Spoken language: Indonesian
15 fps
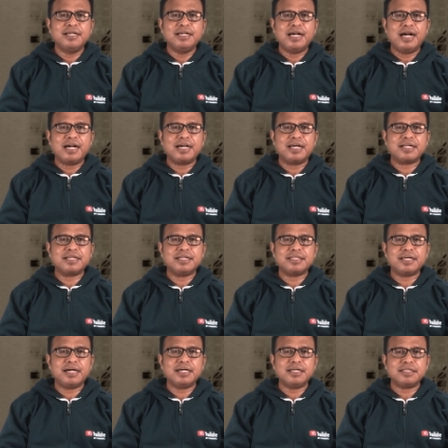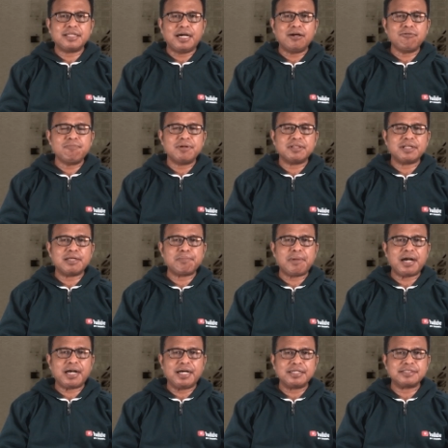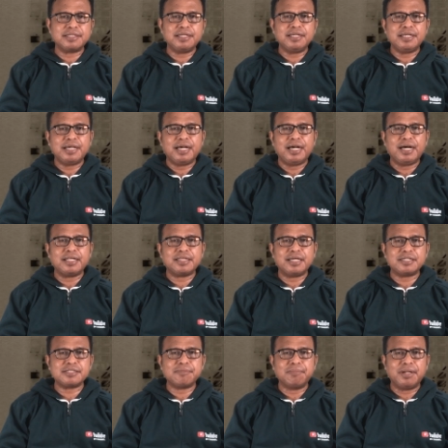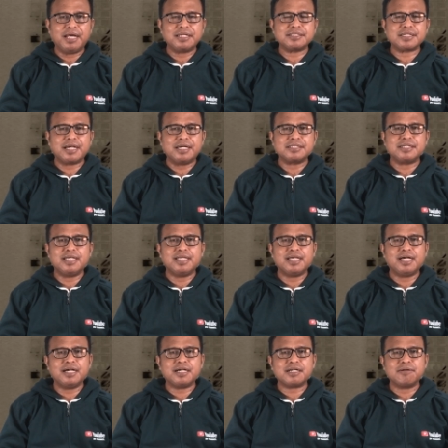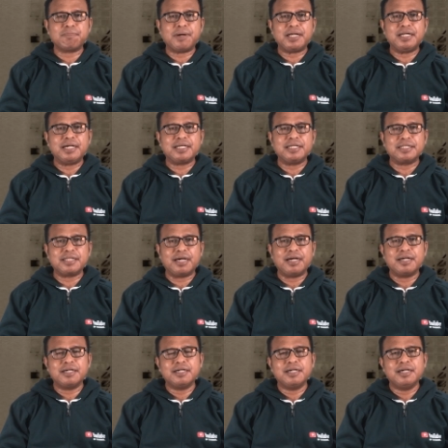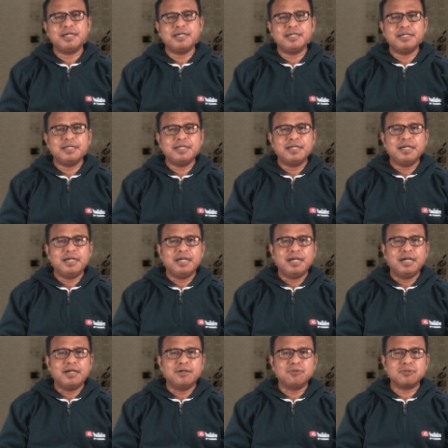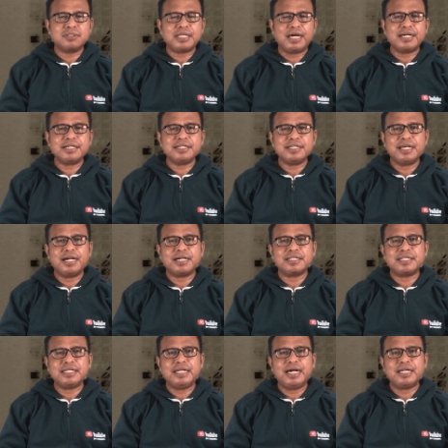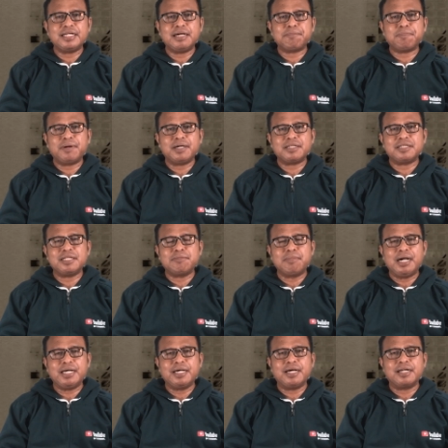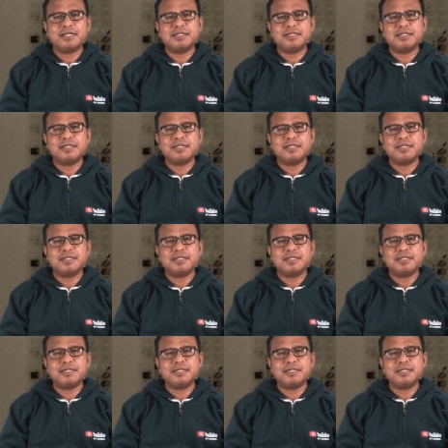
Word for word: agar kita tahu berterima kasih atas belas kasihnya kepada kita. Hutang yang tidak dapat dibayar.